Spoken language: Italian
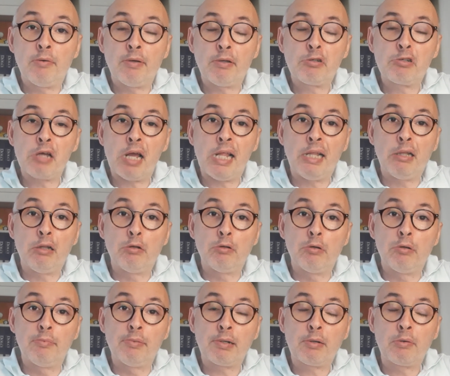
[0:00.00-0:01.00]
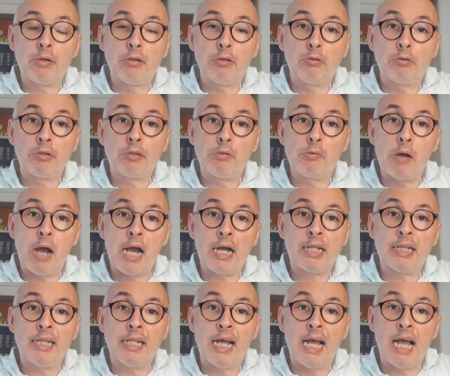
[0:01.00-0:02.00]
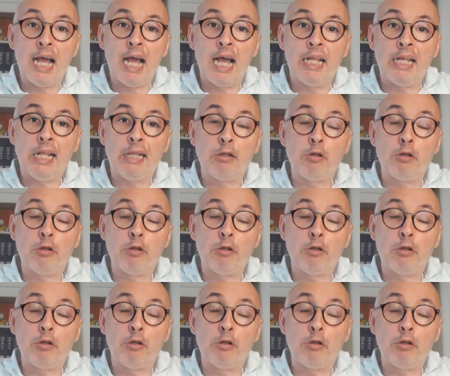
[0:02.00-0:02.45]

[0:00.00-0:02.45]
facendo per quanto riguarda la